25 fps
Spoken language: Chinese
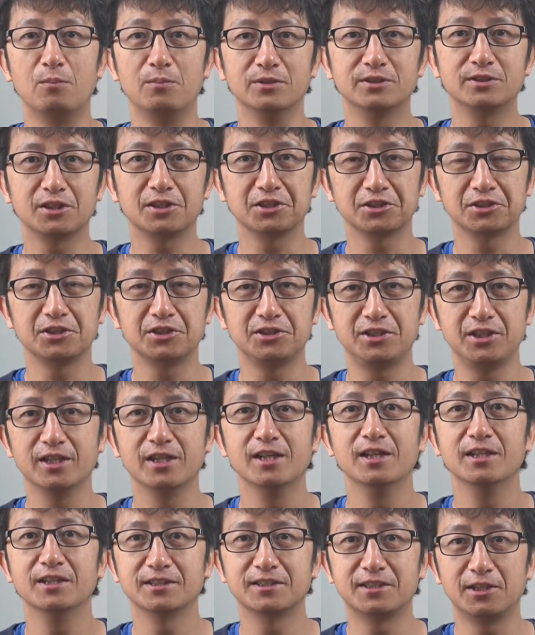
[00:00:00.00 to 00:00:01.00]
我们这个世
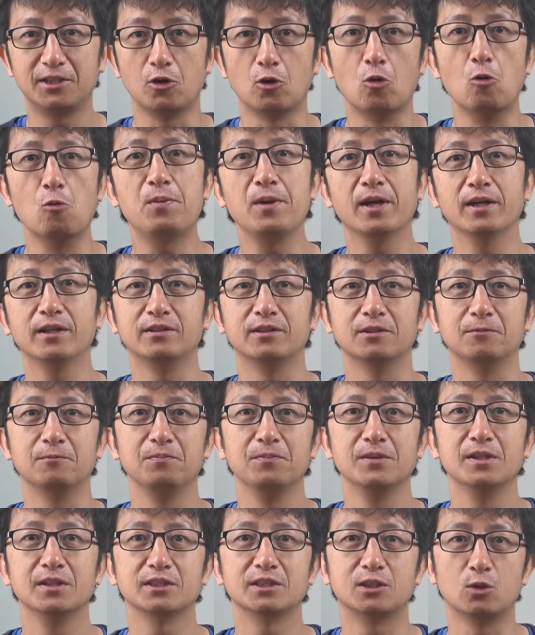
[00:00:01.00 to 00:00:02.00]
界是流变的，
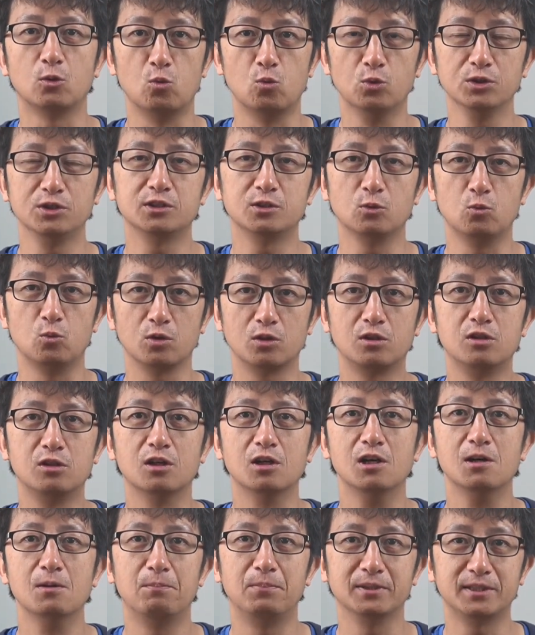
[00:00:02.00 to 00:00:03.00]
是无时无
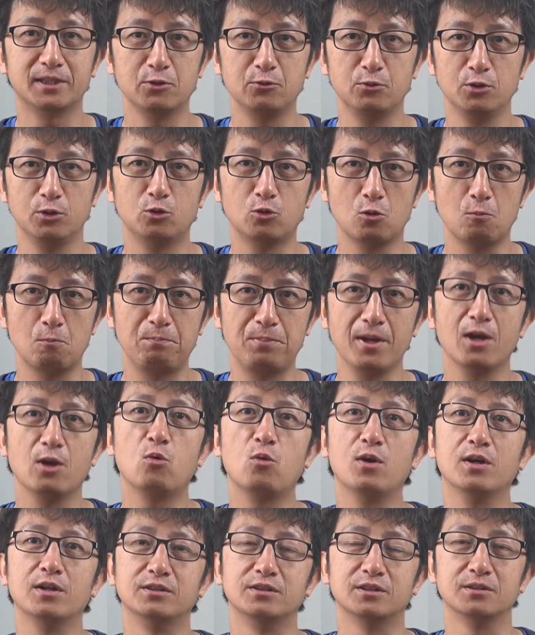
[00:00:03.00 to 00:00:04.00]
刻不在运动
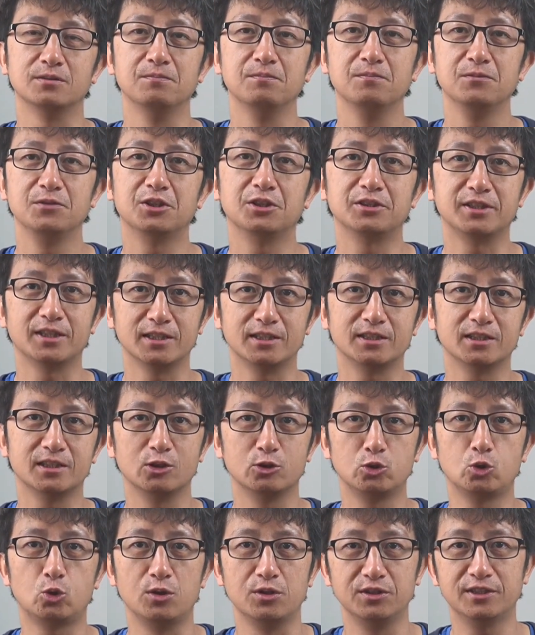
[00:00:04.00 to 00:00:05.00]
变换着，这才
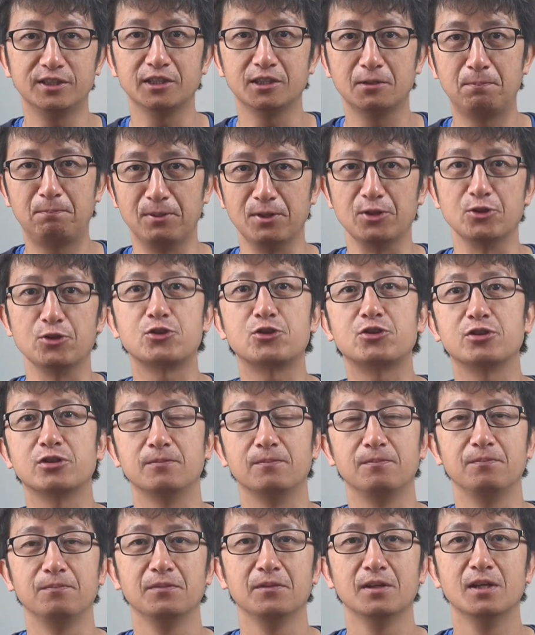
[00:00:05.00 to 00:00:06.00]
是存在的本
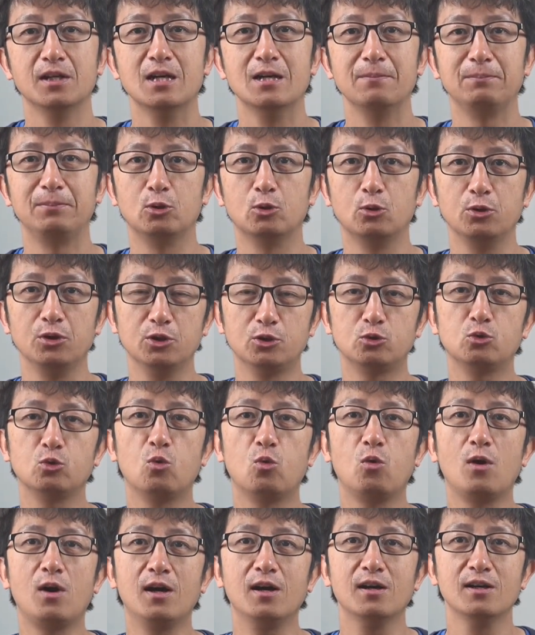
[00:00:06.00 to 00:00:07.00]
质。比如一
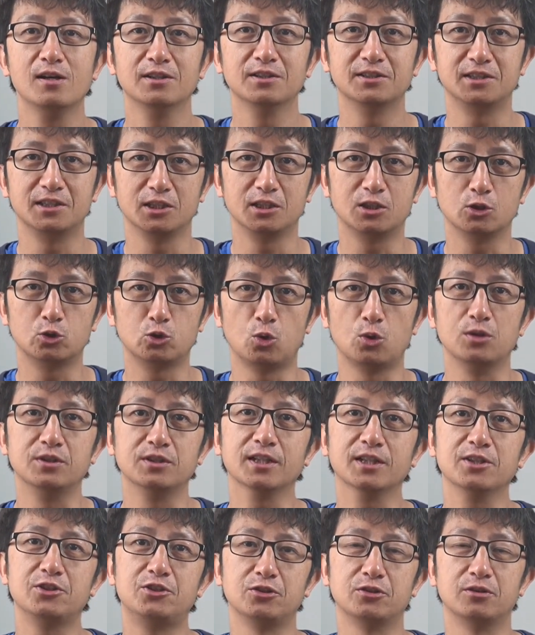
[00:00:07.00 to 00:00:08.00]
束花是一个存
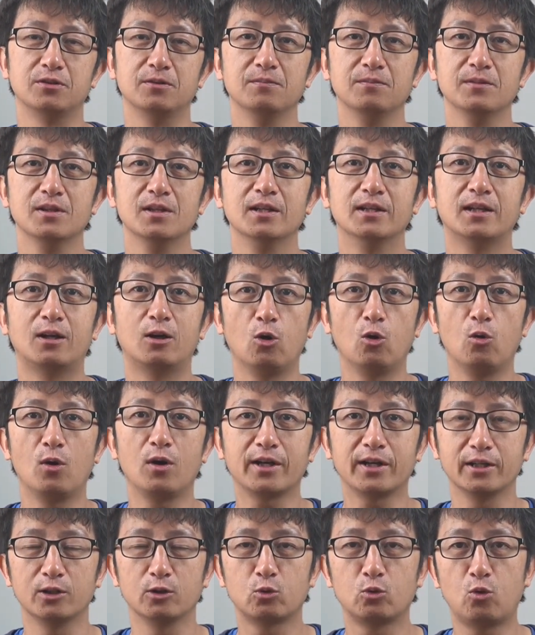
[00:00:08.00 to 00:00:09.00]
在者，而
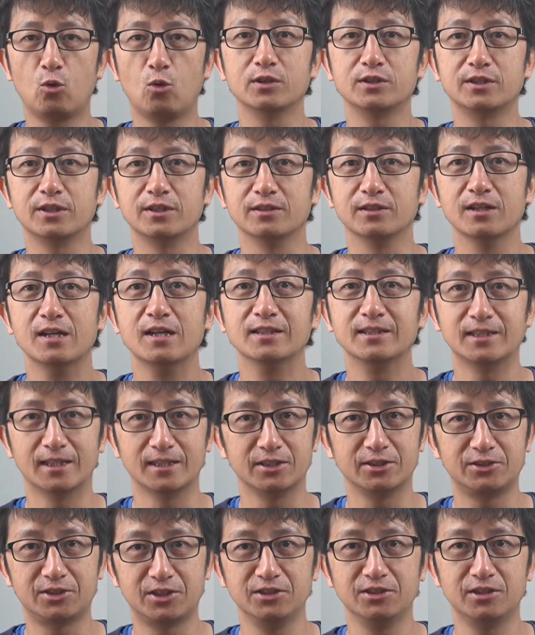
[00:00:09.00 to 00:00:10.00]
花开的过程
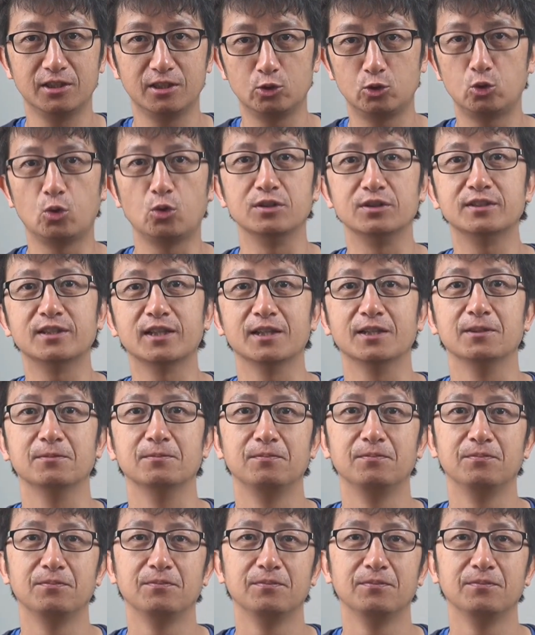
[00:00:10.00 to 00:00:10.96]
才是真正的存在。